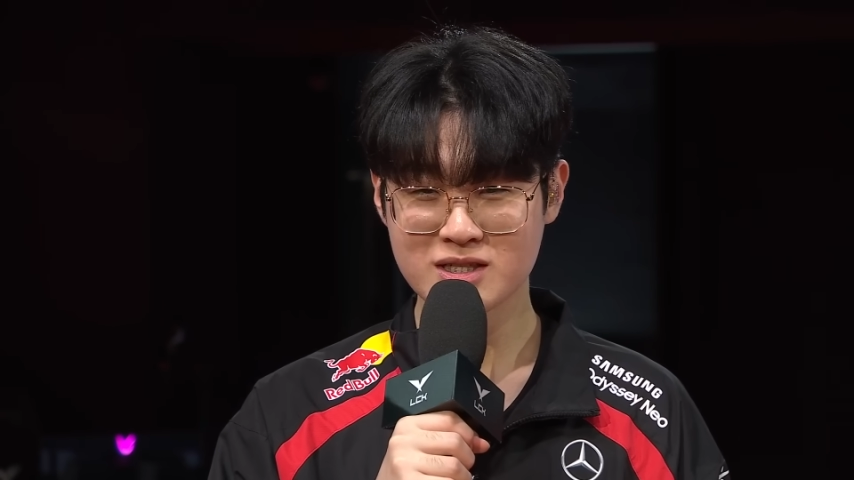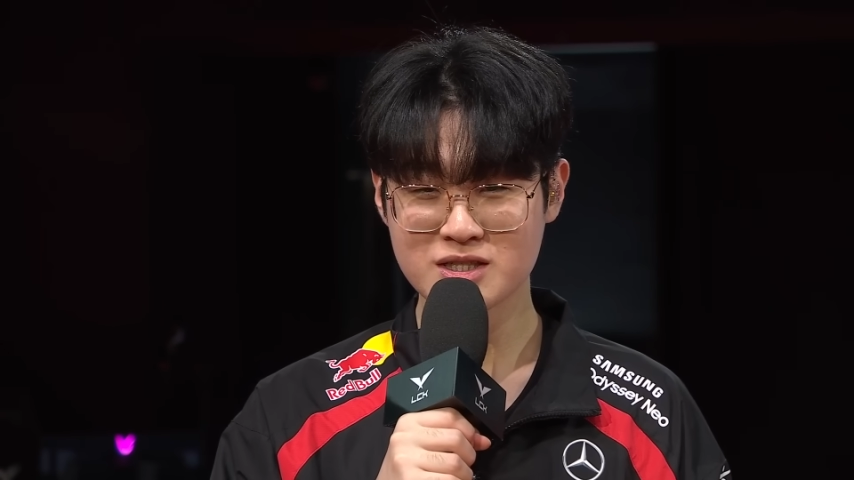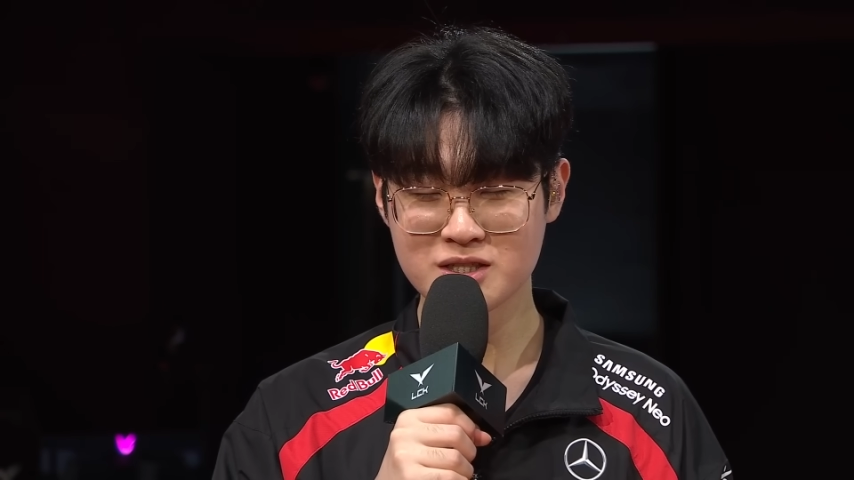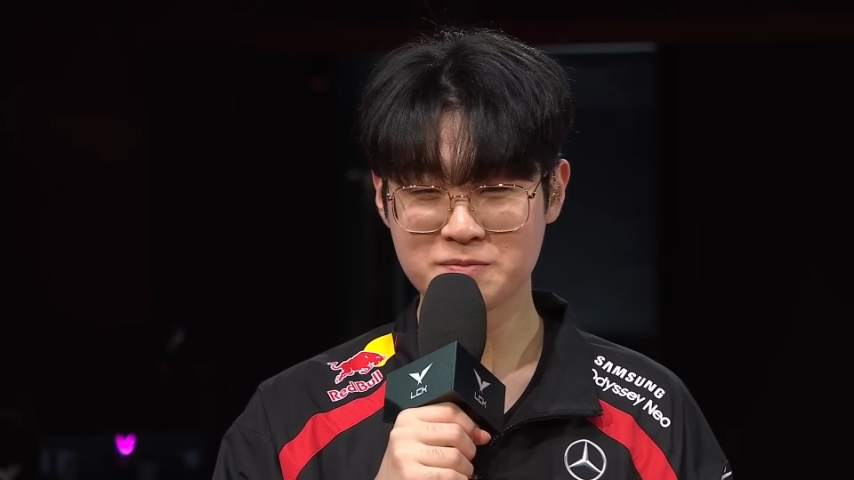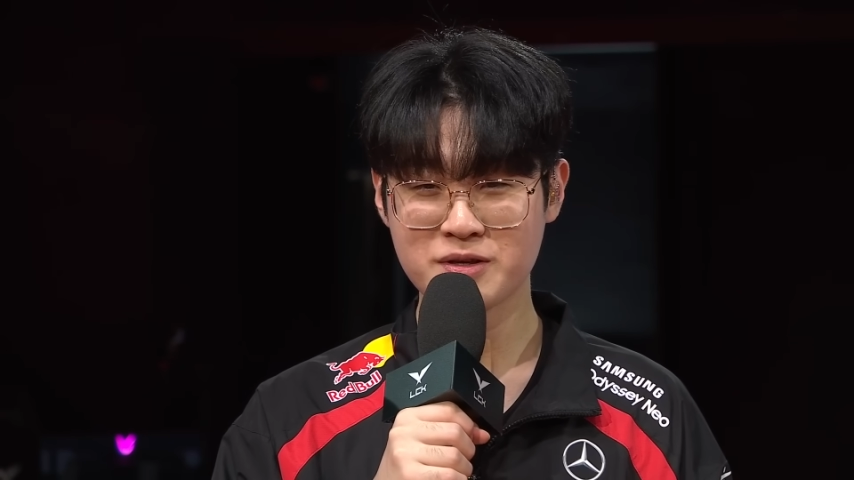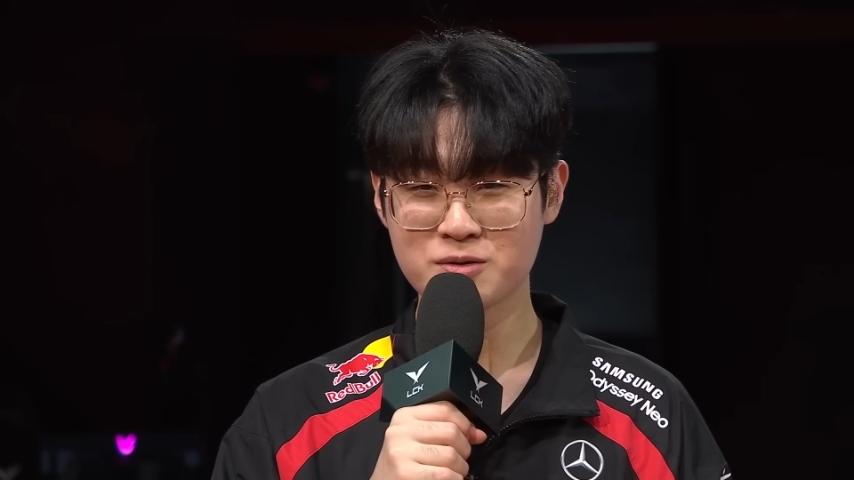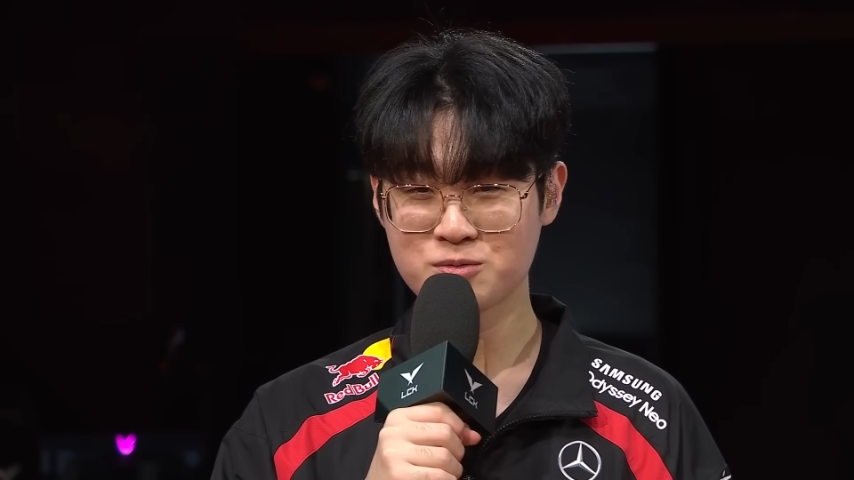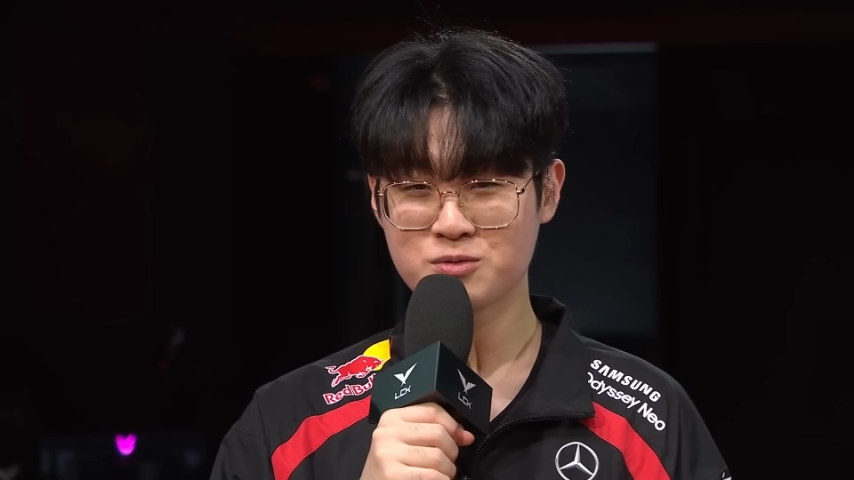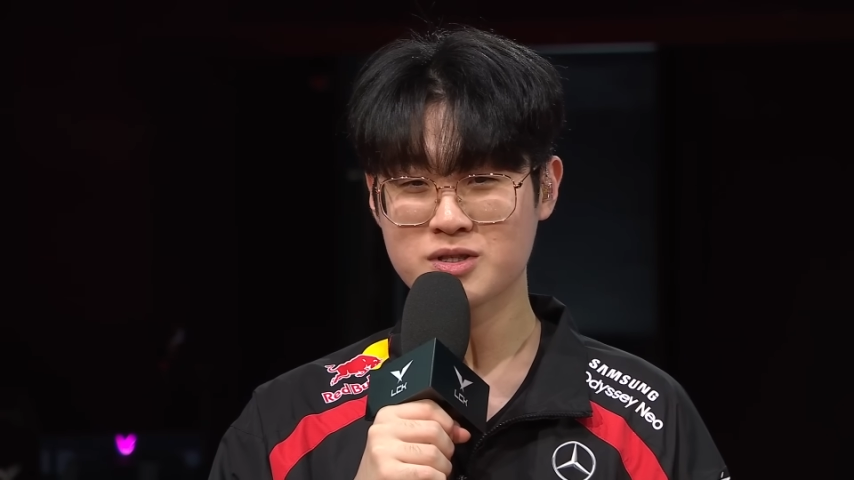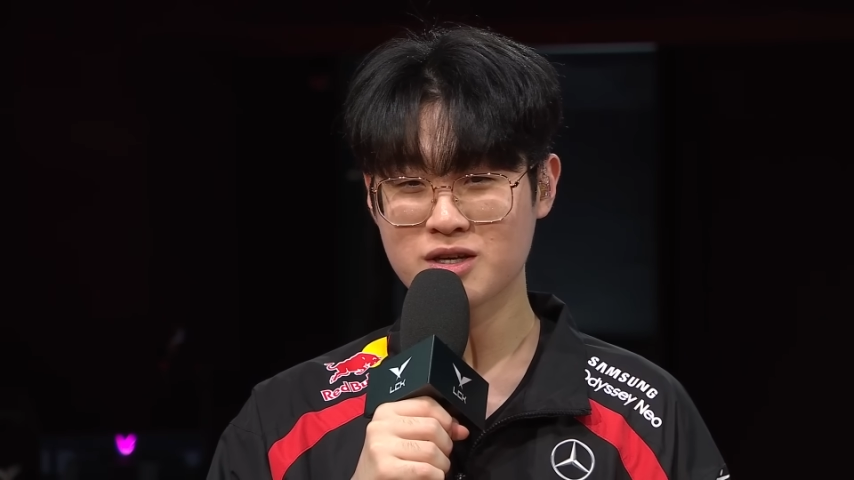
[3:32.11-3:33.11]
자신 있는
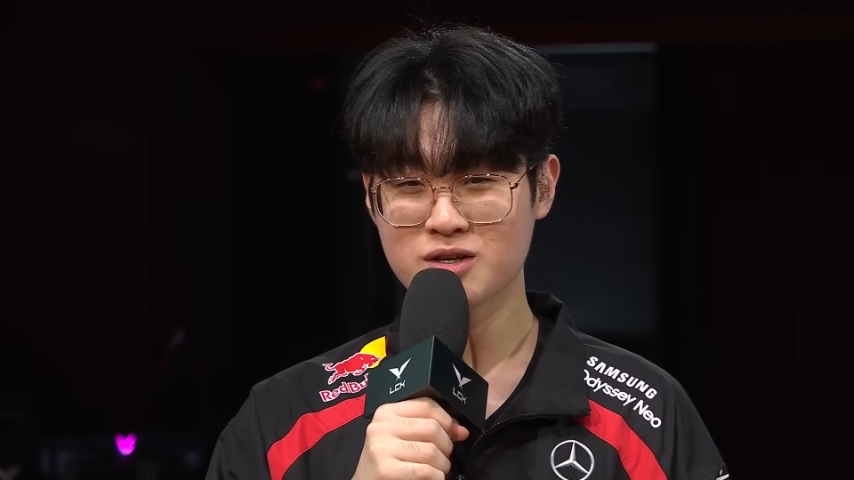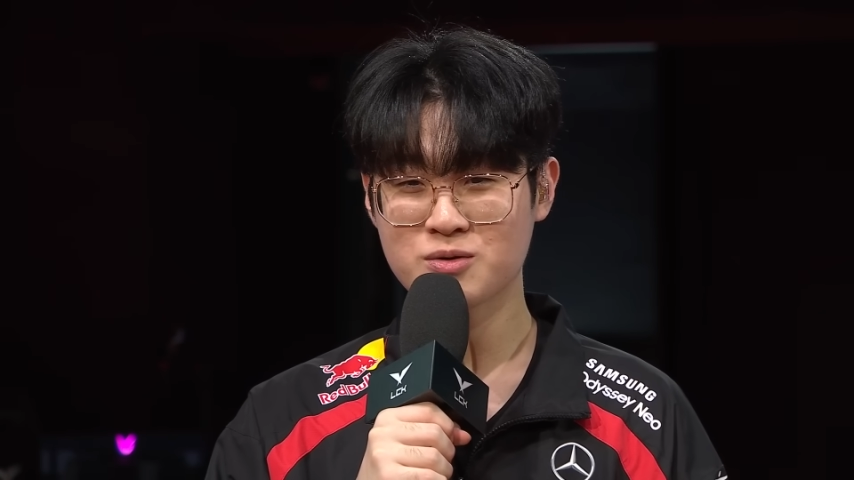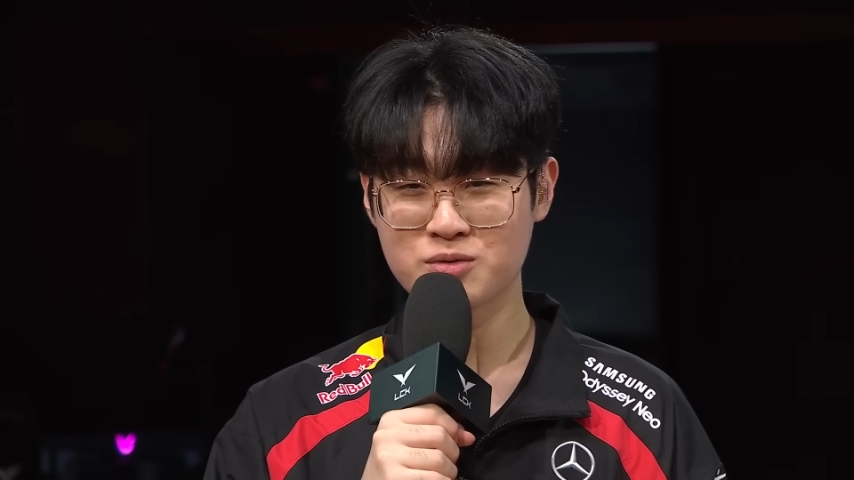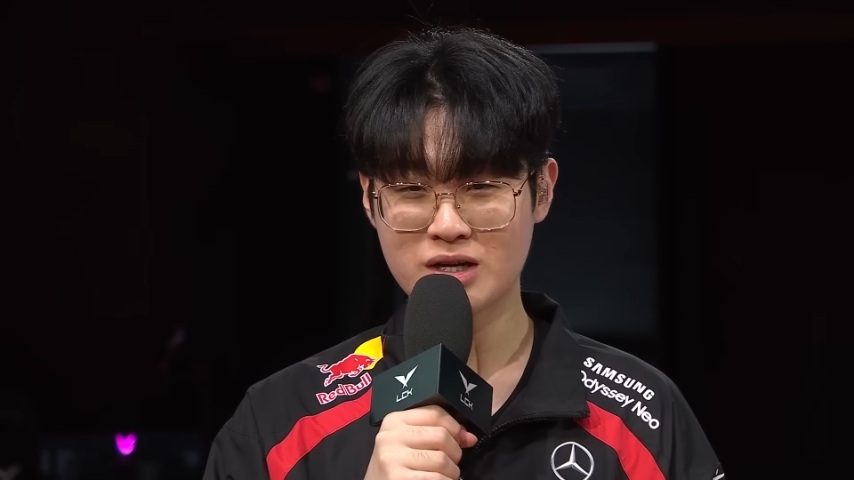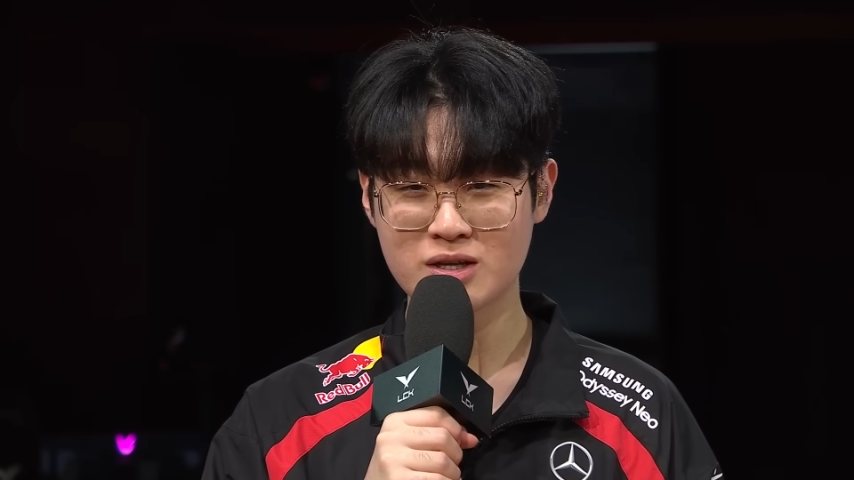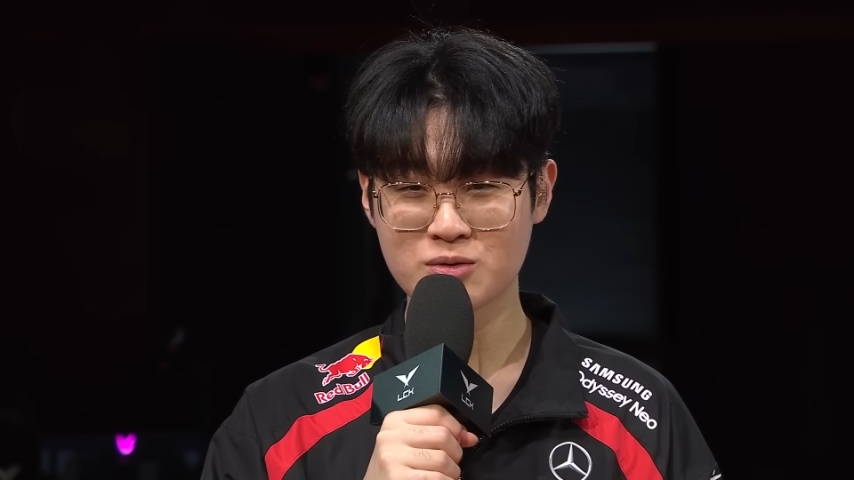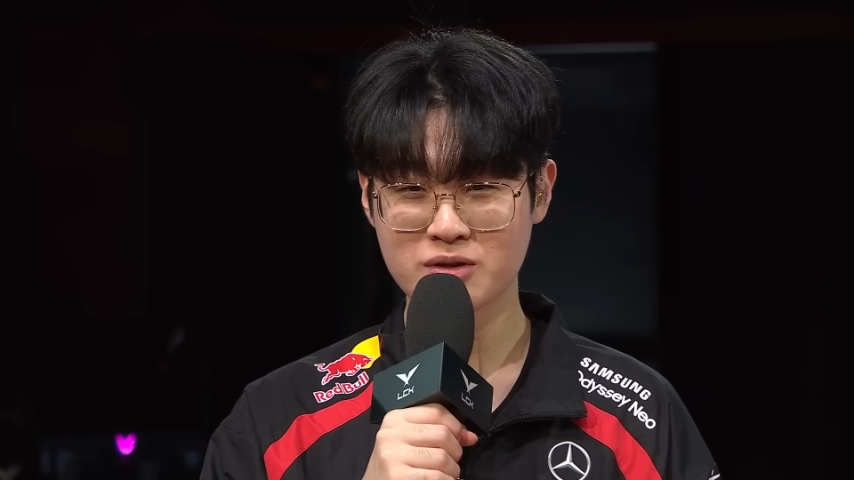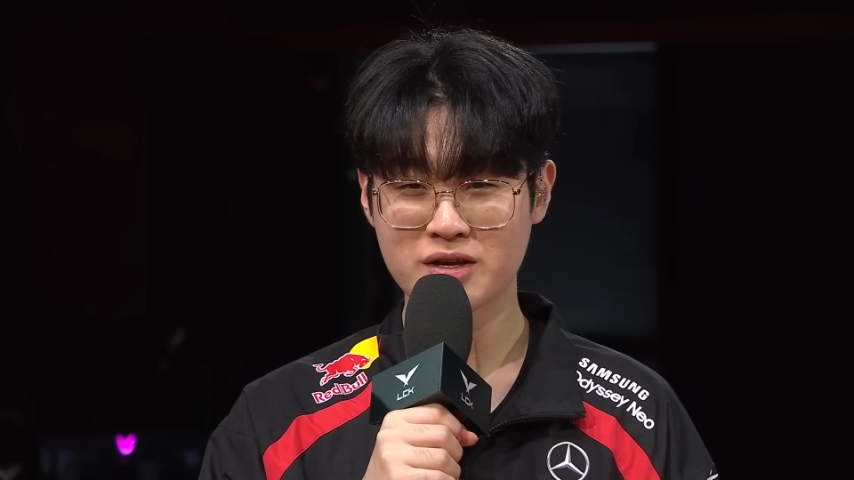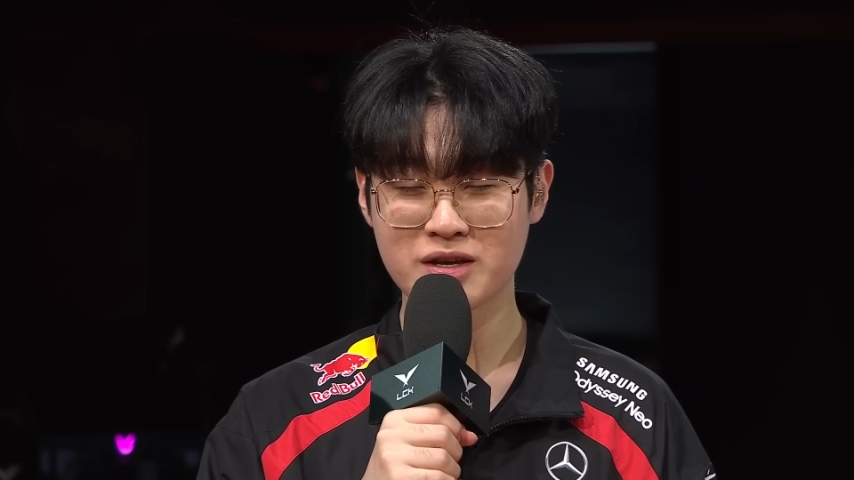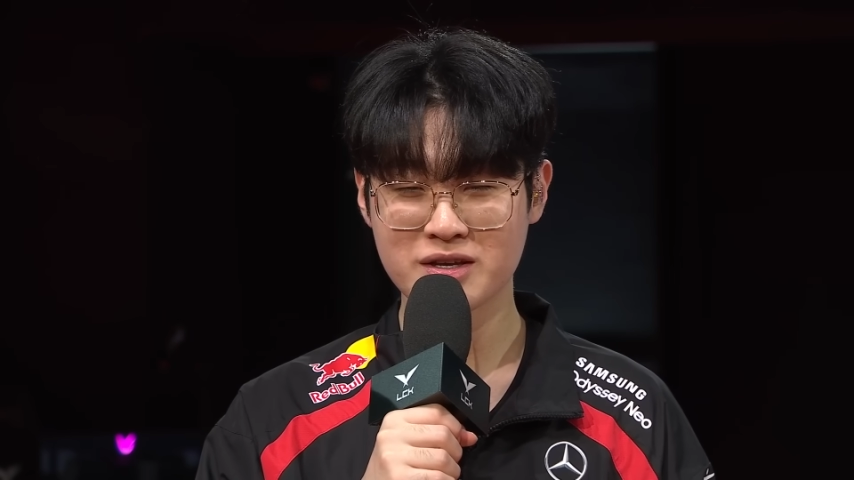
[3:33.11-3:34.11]
픽이고 상혜경
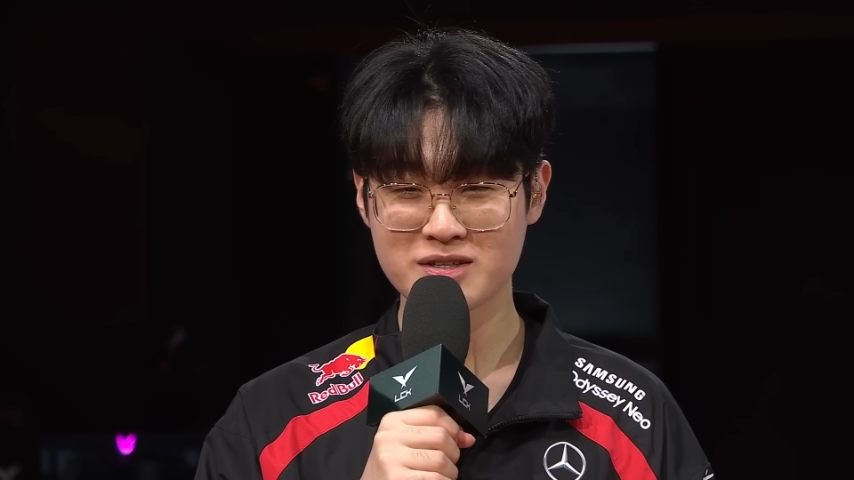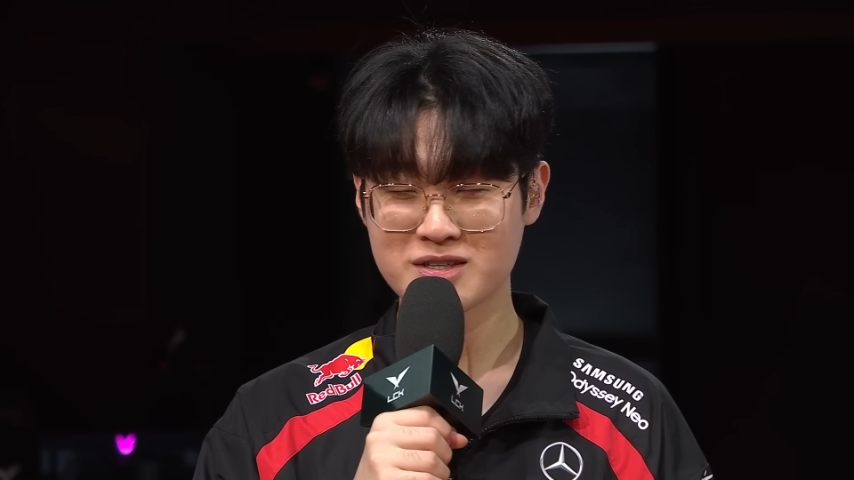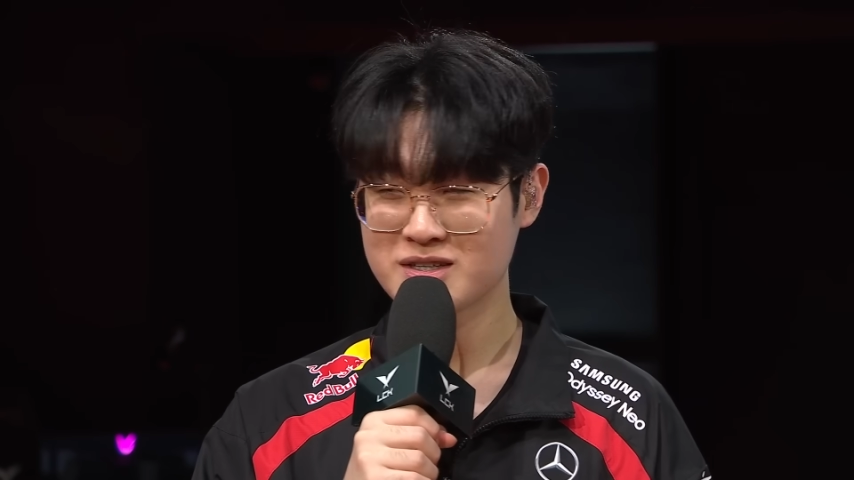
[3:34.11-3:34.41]
우리하나도 되게